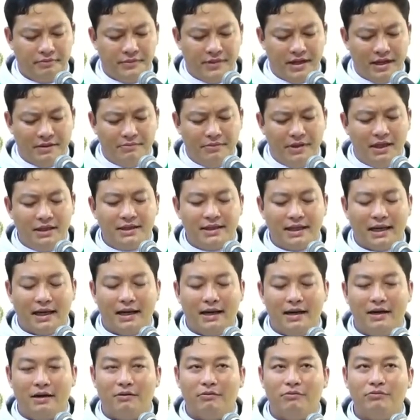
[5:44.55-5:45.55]
để biết
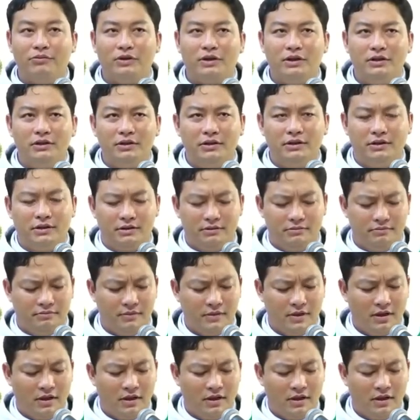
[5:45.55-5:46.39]
chạnh lòng thương,